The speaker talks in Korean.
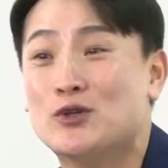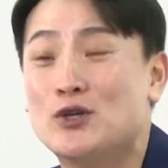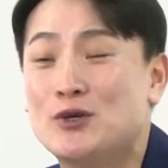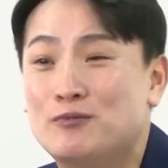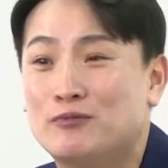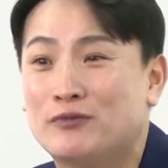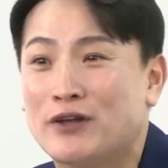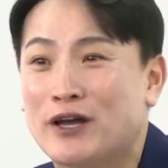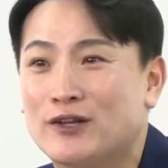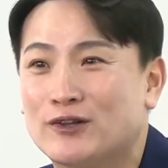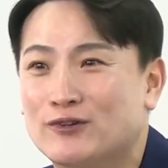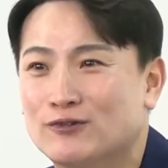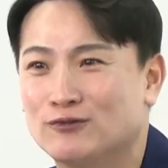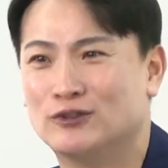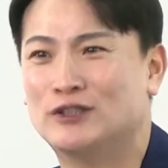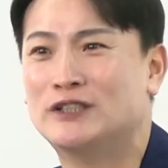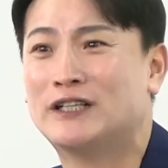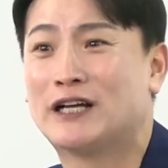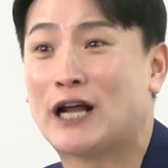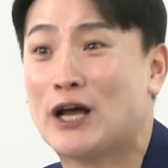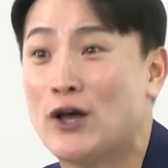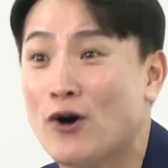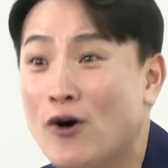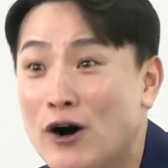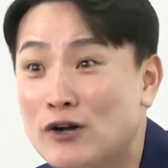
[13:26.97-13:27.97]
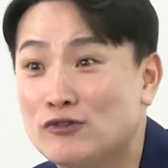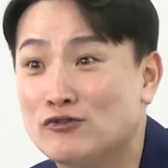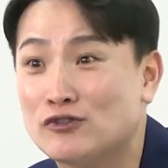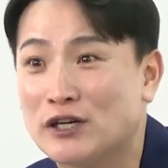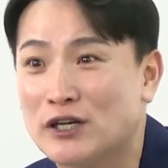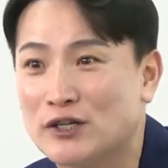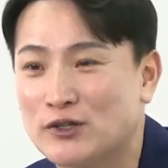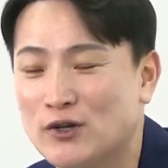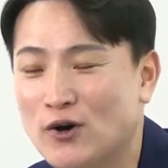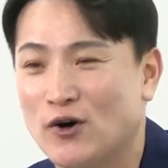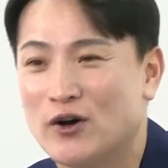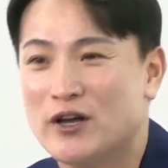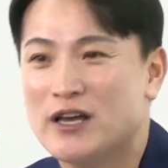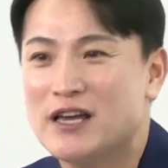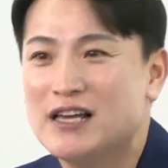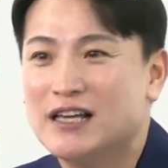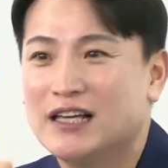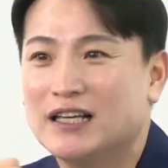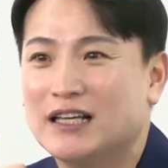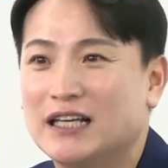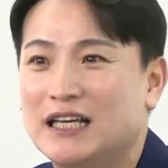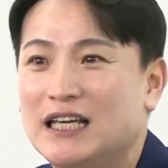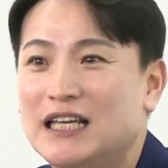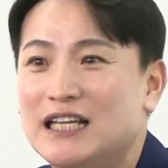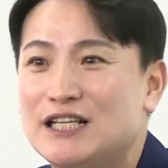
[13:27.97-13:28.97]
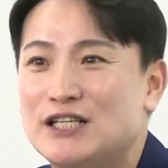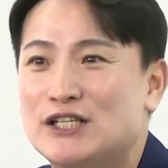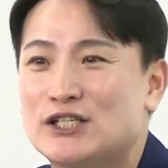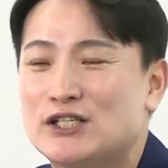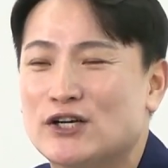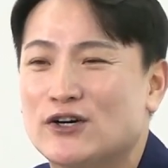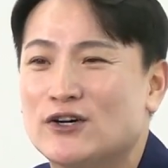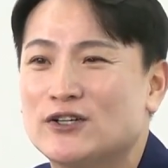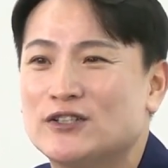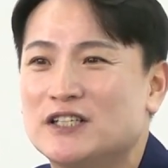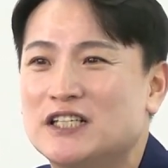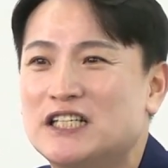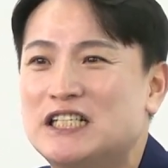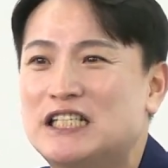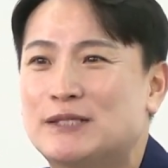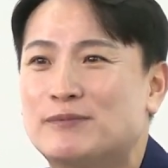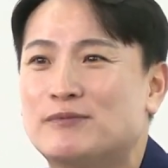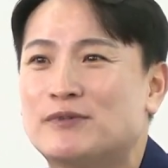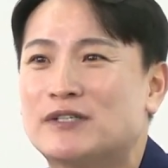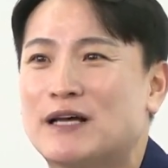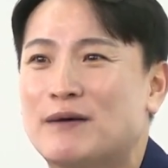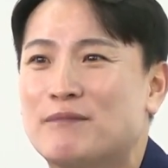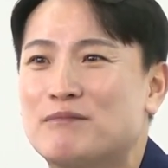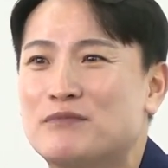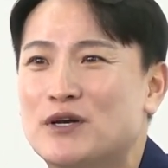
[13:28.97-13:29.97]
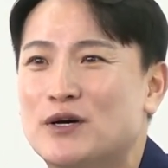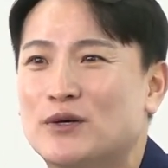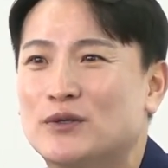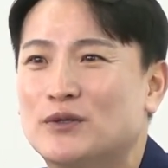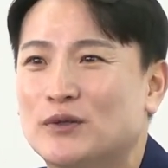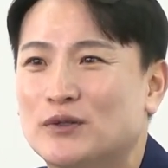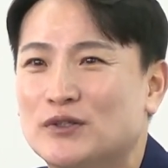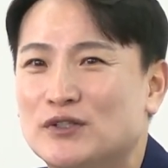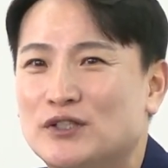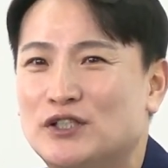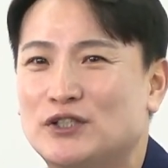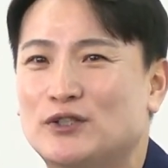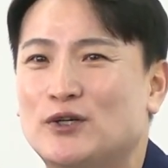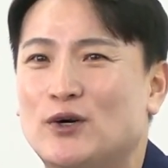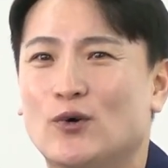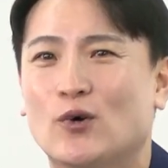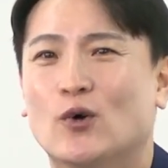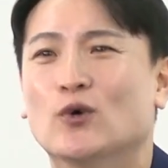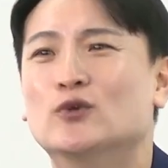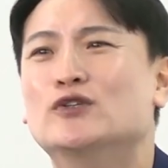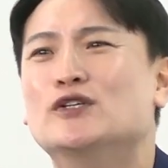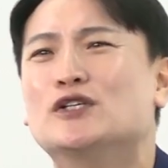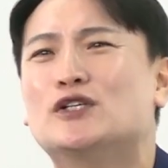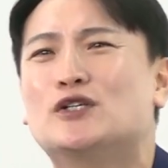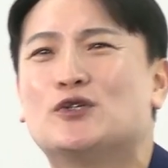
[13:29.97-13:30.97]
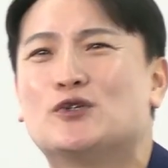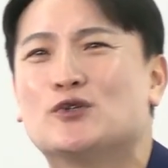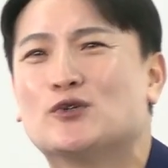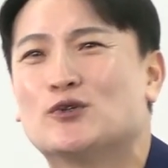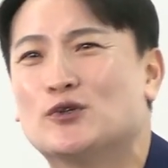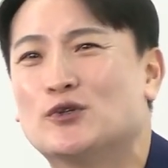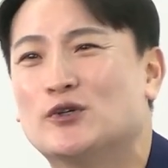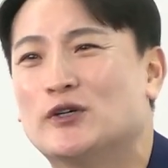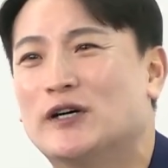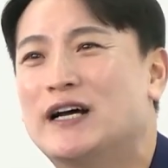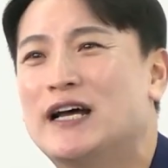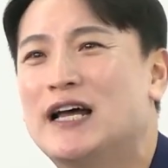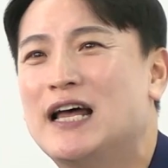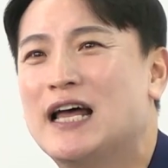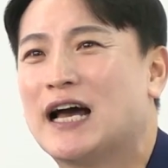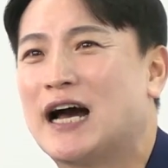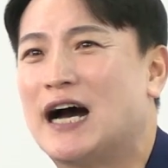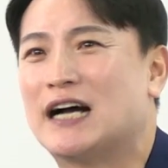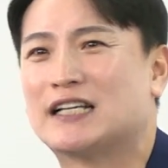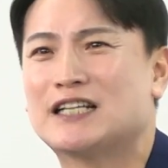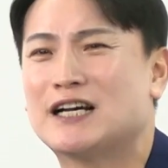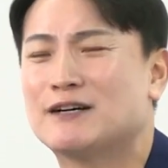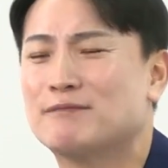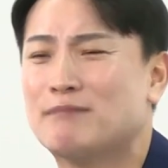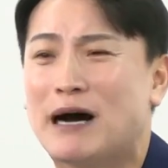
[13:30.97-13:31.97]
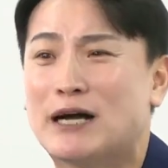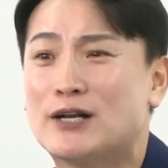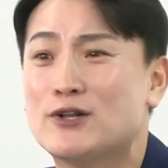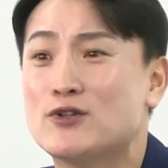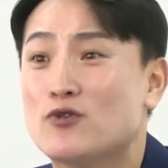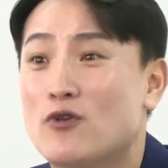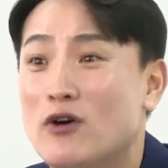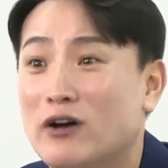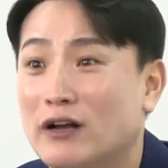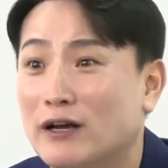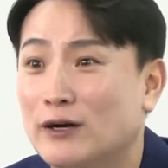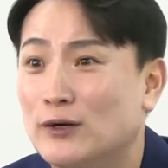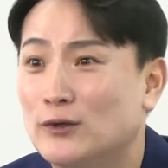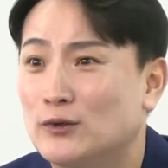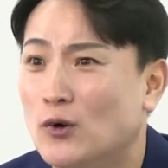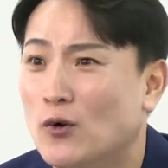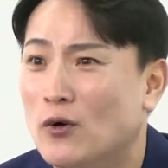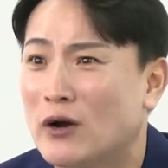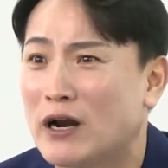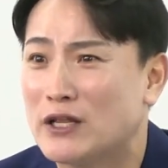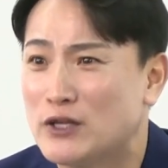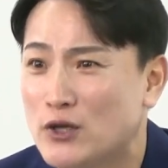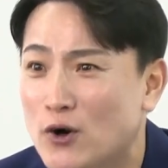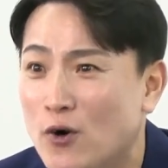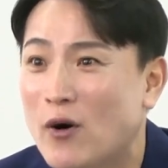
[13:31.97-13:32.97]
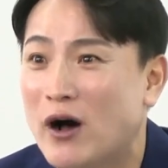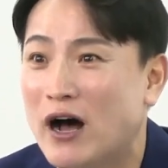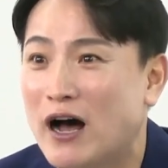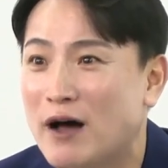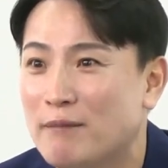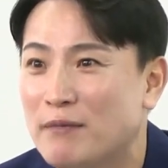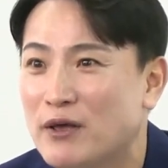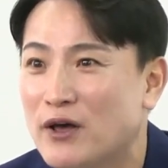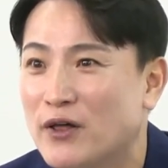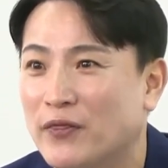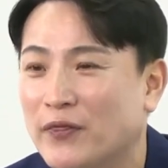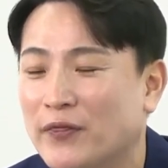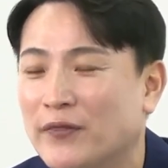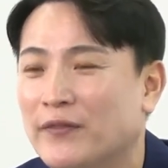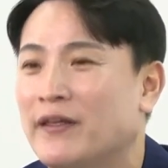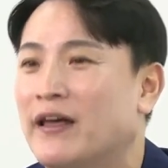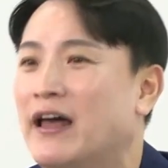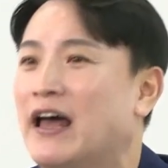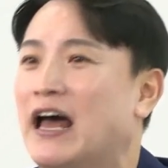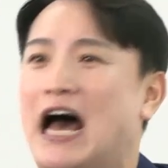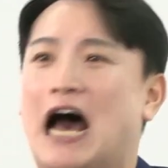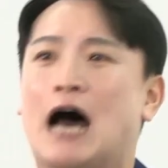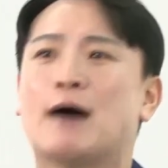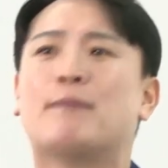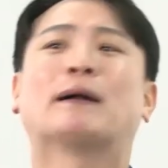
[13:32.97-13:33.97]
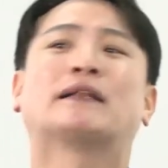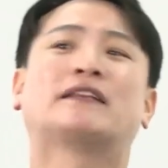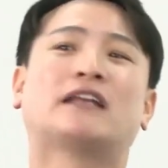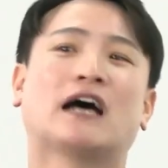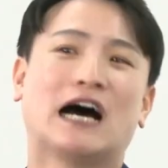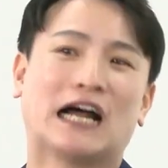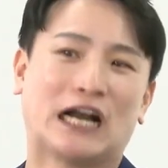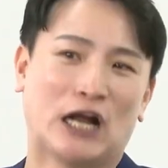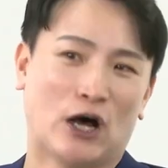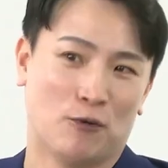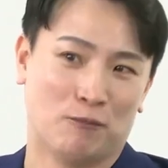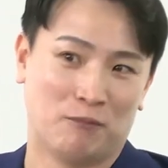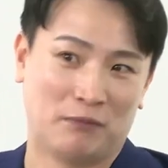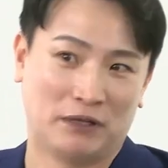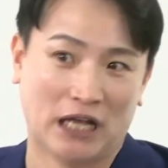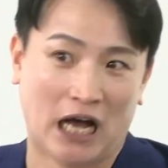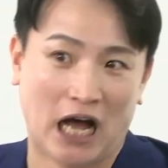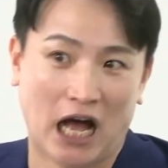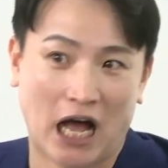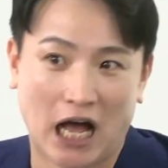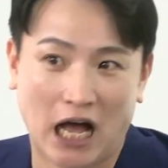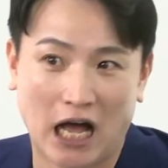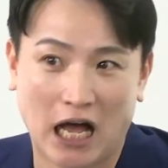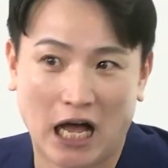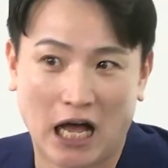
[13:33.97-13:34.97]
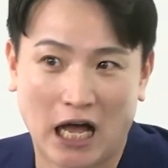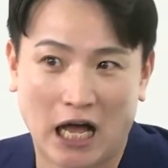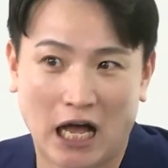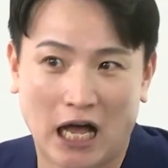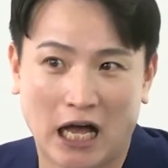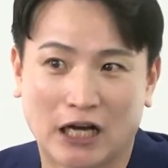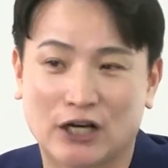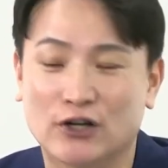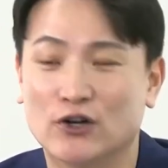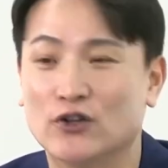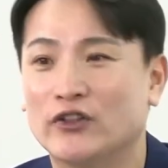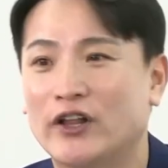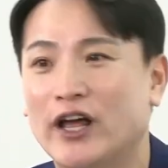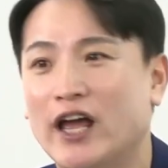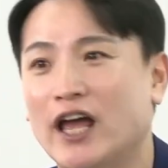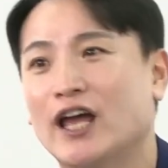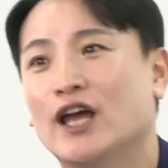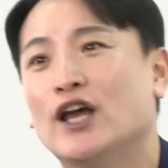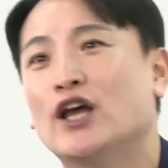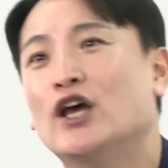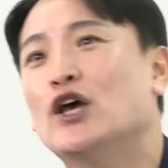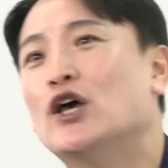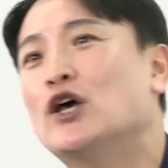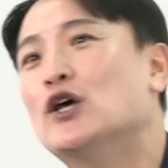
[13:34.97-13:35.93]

유입된 우리나라 영화 중에서 2023년 7월 오늘 기준으로 가장 많은 관객을 동원한 영화 하면 아바타가 나옵니다. 그런데